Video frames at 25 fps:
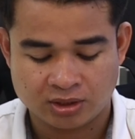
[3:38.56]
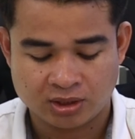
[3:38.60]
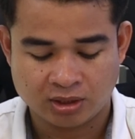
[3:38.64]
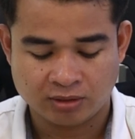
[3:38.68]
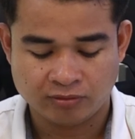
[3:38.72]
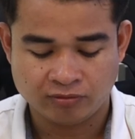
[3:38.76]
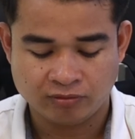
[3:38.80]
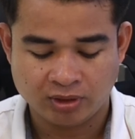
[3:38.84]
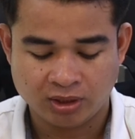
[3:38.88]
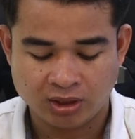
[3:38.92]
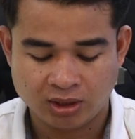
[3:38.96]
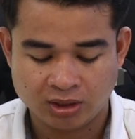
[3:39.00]

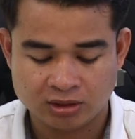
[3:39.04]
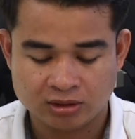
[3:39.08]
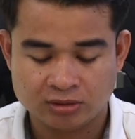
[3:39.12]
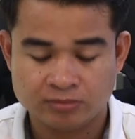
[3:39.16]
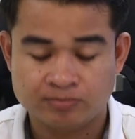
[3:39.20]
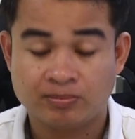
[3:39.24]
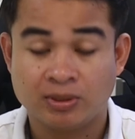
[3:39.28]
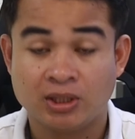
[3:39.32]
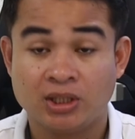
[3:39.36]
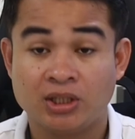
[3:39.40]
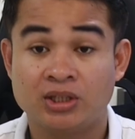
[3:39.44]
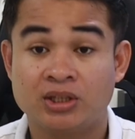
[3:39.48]
chẳng vì
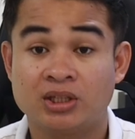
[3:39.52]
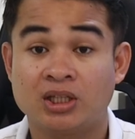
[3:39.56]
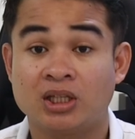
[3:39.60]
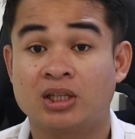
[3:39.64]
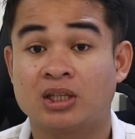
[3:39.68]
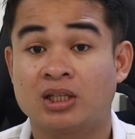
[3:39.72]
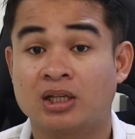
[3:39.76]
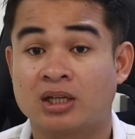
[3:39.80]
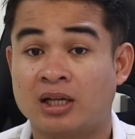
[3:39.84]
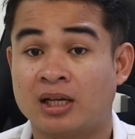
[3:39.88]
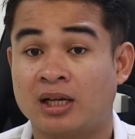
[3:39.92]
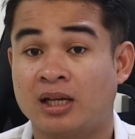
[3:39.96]
lư bị
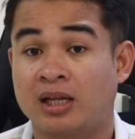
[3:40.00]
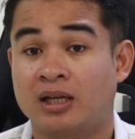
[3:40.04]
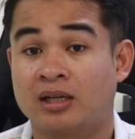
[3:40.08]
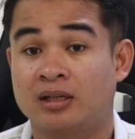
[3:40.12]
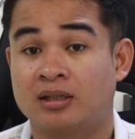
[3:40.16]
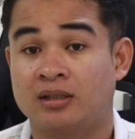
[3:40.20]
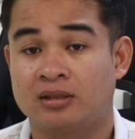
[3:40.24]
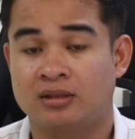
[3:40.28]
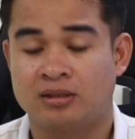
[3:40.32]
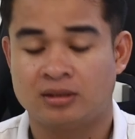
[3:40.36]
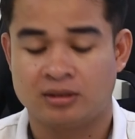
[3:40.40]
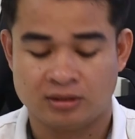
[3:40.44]
tịch tịch
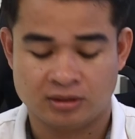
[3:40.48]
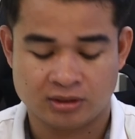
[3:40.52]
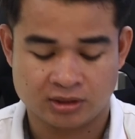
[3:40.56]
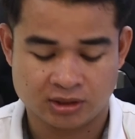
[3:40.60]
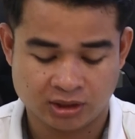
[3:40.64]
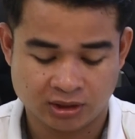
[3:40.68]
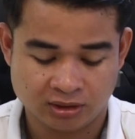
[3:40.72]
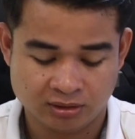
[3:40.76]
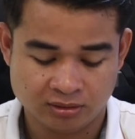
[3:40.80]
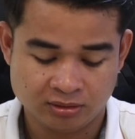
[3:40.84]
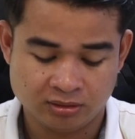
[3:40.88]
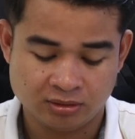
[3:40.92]
khang này
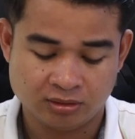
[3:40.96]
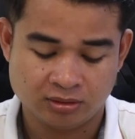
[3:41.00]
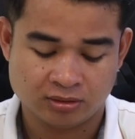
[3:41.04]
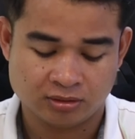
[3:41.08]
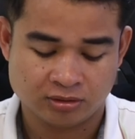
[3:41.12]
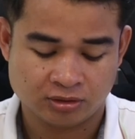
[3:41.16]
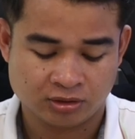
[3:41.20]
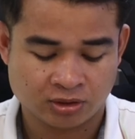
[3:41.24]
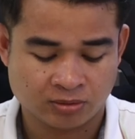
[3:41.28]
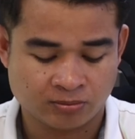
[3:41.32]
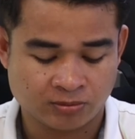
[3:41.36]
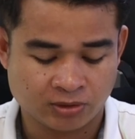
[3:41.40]
chẳng
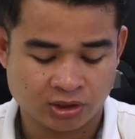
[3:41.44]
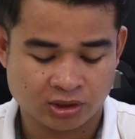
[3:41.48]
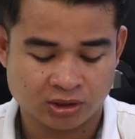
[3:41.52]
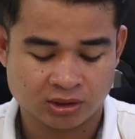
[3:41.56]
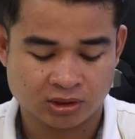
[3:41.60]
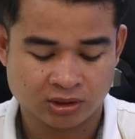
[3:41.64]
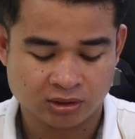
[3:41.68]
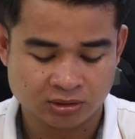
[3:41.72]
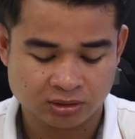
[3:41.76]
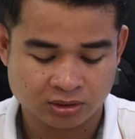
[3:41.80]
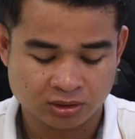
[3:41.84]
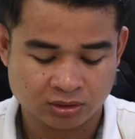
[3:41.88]
chấm
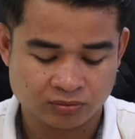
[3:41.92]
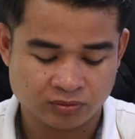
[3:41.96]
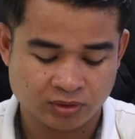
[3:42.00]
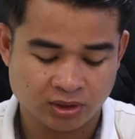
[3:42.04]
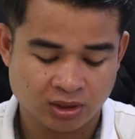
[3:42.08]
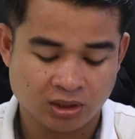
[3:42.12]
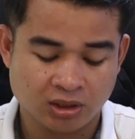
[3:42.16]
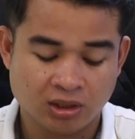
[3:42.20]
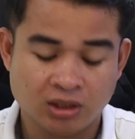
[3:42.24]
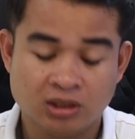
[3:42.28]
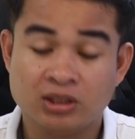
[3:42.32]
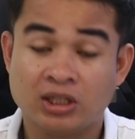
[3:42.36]
điểm nướng cứ
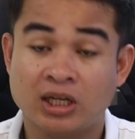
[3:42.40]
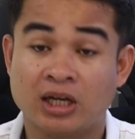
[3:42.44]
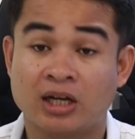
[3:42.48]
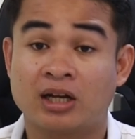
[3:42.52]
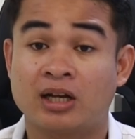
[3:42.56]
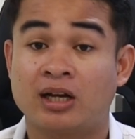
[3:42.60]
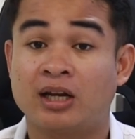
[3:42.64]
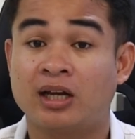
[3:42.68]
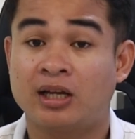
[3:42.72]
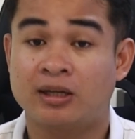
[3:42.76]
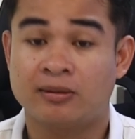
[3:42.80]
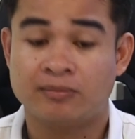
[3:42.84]
vì lư dạng
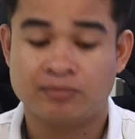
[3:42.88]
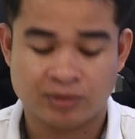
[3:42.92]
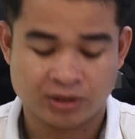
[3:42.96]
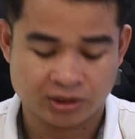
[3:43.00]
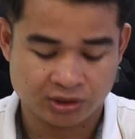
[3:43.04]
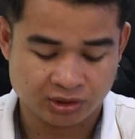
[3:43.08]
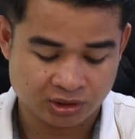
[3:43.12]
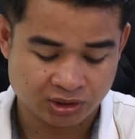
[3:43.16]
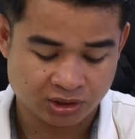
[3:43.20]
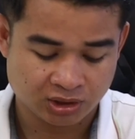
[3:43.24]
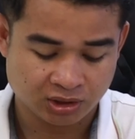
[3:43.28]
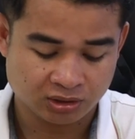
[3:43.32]
khang
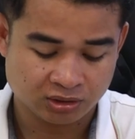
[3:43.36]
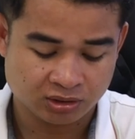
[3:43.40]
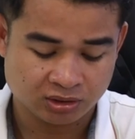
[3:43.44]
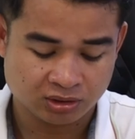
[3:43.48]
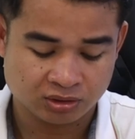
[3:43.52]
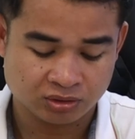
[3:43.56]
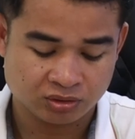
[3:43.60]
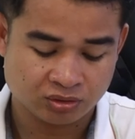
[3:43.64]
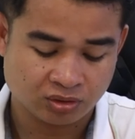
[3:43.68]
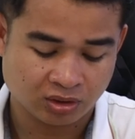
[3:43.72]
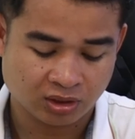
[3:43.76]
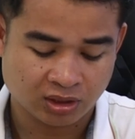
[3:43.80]
bệnh chẳng
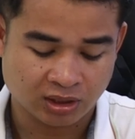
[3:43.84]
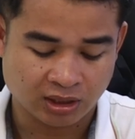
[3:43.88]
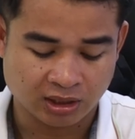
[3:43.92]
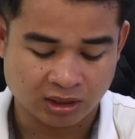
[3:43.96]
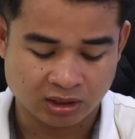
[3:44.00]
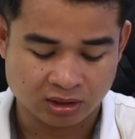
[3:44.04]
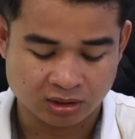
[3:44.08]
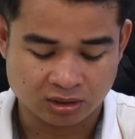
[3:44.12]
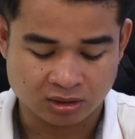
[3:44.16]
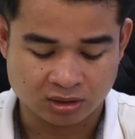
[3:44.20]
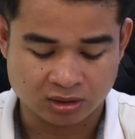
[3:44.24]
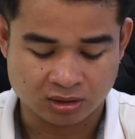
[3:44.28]
dừng chạy
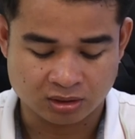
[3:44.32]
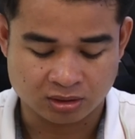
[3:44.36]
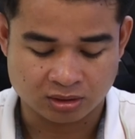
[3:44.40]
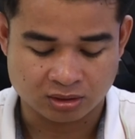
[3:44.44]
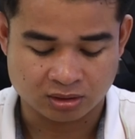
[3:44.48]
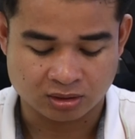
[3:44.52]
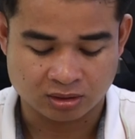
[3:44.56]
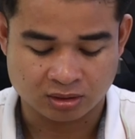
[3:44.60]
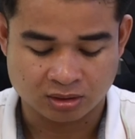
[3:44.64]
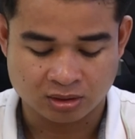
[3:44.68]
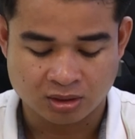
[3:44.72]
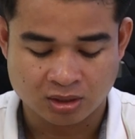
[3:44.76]
lại
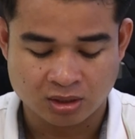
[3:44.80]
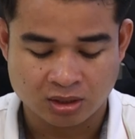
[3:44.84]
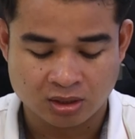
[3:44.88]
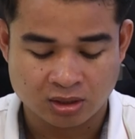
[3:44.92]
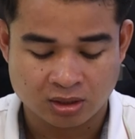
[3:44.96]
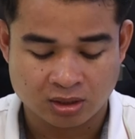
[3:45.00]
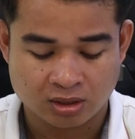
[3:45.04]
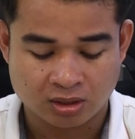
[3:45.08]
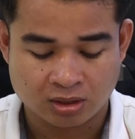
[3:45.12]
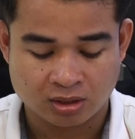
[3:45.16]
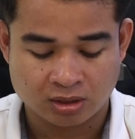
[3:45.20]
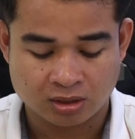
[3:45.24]

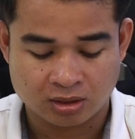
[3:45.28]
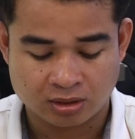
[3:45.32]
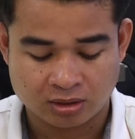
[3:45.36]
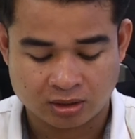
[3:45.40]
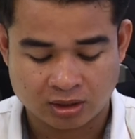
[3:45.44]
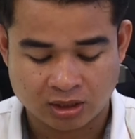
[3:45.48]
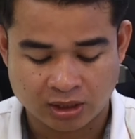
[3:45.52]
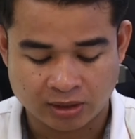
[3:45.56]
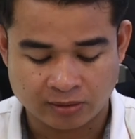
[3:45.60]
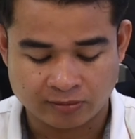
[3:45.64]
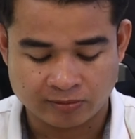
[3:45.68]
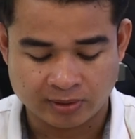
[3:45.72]

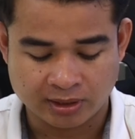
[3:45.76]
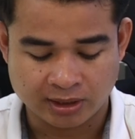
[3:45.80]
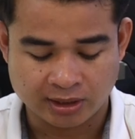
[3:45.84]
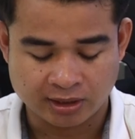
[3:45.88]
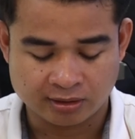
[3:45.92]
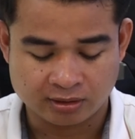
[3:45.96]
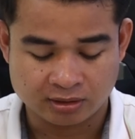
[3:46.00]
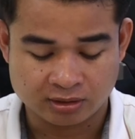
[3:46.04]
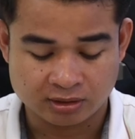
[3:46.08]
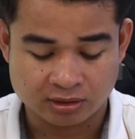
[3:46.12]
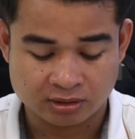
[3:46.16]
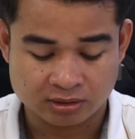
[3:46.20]
lại
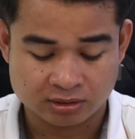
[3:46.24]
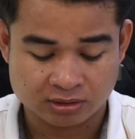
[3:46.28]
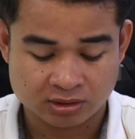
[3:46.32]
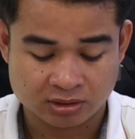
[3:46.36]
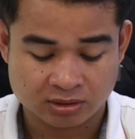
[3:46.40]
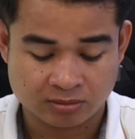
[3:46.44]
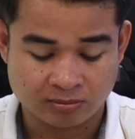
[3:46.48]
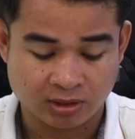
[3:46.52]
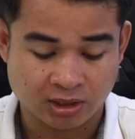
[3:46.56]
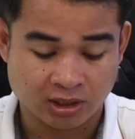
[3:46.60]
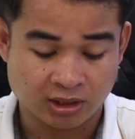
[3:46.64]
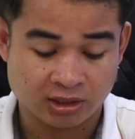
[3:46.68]
lại
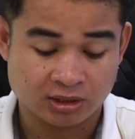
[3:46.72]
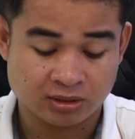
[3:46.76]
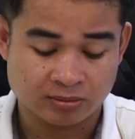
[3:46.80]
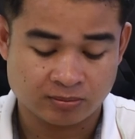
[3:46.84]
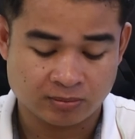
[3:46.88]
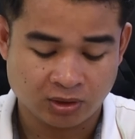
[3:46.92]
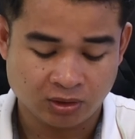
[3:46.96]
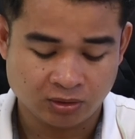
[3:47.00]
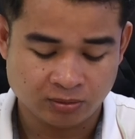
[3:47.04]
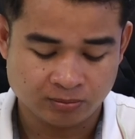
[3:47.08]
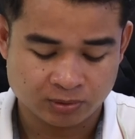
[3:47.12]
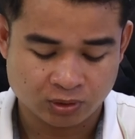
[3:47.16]
sầm lại
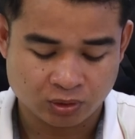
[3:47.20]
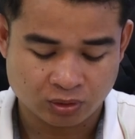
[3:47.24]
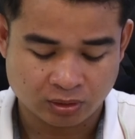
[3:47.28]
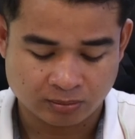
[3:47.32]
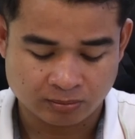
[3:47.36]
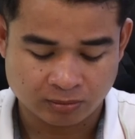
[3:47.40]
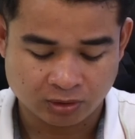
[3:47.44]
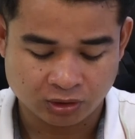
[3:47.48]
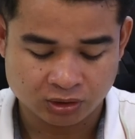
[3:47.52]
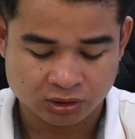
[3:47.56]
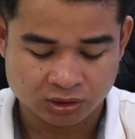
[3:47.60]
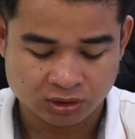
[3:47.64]
nương máu và tọa
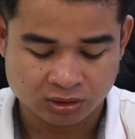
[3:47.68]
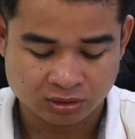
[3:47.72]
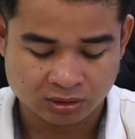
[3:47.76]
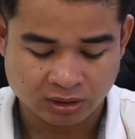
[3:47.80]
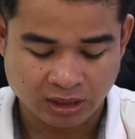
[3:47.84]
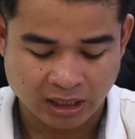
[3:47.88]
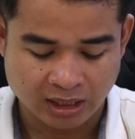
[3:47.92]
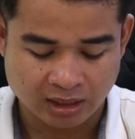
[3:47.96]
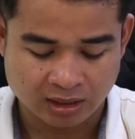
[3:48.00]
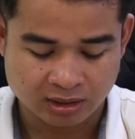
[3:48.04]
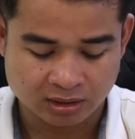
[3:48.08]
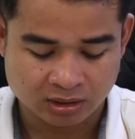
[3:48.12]
máu
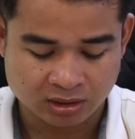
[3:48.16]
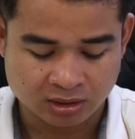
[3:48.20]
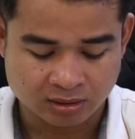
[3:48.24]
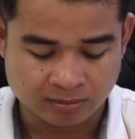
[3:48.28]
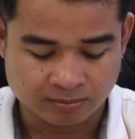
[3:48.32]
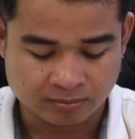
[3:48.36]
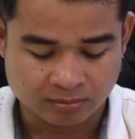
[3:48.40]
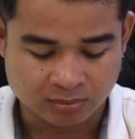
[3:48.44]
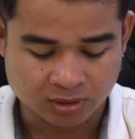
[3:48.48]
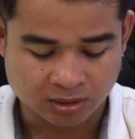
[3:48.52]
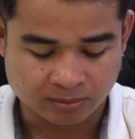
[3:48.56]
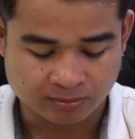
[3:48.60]
dừng đạn
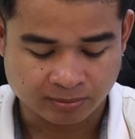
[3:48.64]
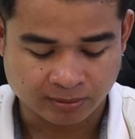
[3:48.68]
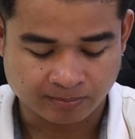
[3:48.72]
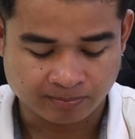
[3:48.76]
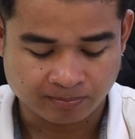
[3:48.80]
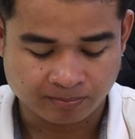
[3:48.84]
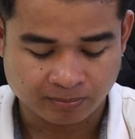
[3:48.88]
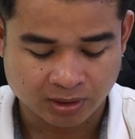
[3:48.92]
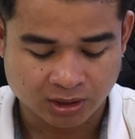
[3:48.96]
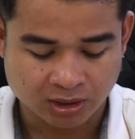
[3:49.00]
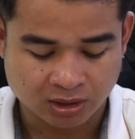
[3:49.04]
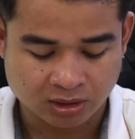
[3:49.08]
thầm bầm
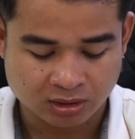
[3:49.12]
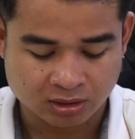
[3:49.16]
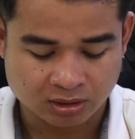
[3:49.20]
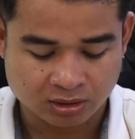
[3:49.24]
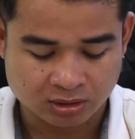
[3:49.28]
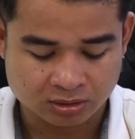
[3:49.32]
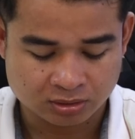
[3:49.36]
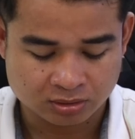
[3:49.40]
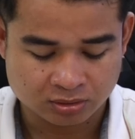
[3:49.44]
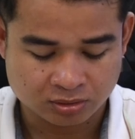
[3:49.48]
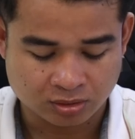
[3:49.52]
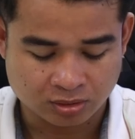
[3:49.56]

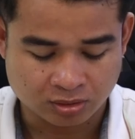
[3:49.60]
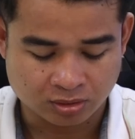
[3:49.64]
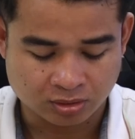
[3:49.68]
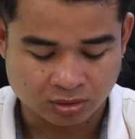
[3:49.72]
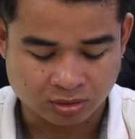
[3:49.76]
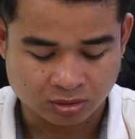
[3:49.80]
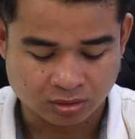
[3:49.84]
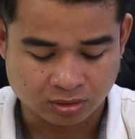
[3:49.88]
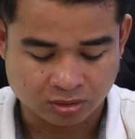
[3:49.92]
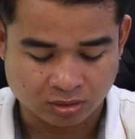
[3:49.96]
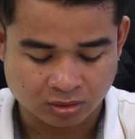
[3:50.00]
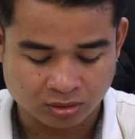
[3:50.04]
bơ
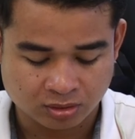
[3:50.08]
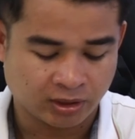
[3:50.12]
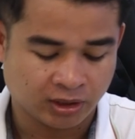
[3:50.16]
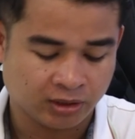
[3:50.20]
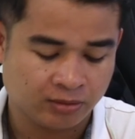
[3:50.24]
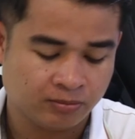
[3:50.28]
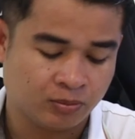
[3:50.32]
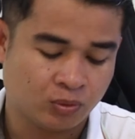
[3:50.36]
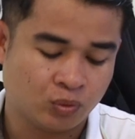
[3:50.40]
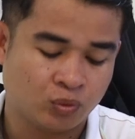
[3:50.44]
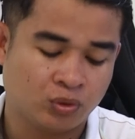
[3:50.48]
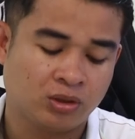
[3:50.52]
có
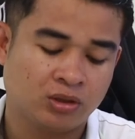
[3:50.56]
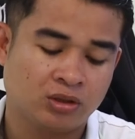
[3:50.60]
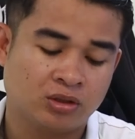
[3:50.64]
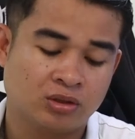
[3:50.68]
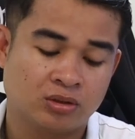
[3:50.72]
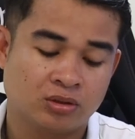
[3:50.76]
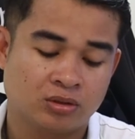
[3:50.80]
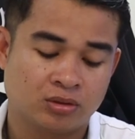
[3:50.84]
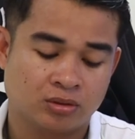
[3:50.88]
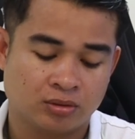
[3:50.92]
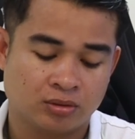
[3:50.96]
vay bốn